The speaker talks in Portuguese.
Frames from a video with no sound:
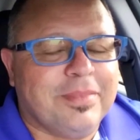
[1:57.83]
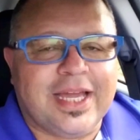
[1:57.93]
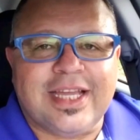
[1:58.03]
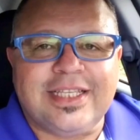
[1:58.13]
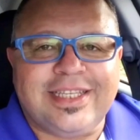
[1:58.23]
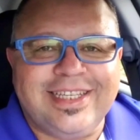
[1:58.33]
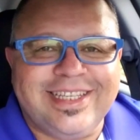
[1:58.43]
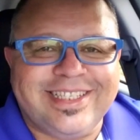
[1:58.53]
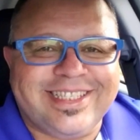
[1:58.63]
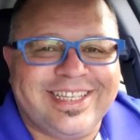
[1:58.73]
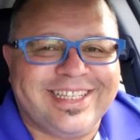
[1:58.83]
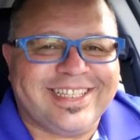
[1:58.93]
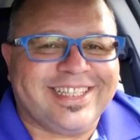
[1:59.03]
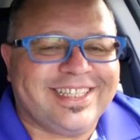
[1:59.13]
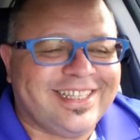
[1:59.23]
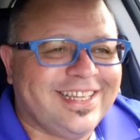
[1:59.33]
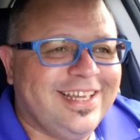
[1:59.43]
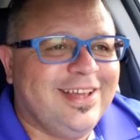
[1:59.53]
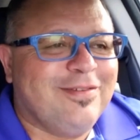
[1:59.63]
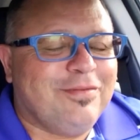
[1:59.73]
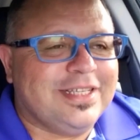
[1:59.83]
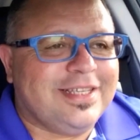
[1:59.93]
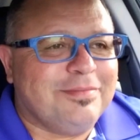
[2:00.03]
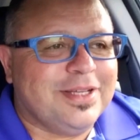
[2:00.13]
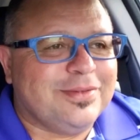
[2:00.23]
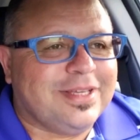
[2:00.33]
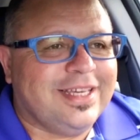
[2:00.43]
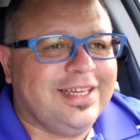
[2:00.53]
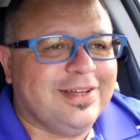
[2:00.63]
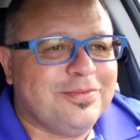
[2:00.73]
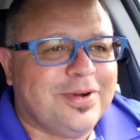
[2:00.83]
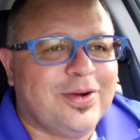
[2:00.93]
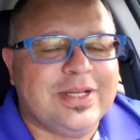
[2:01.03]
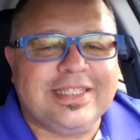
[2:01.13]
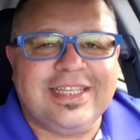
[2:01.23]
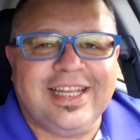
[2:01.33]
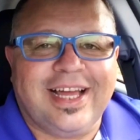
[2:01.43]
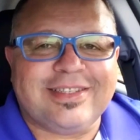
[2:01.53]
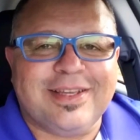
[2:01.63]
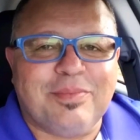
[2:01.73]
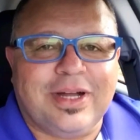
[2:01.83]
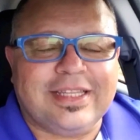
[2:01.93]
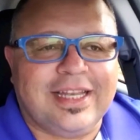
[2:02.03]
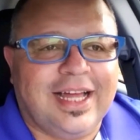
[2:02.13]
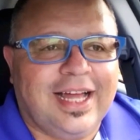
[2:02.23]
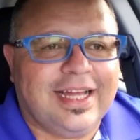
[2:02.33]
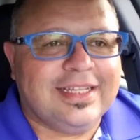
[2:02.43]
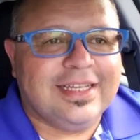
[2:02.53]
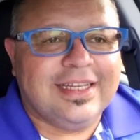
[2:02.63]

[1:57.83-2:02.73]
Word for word: mac and cheese. Vai ser mais o que? Um arrozinho lá que você bota lá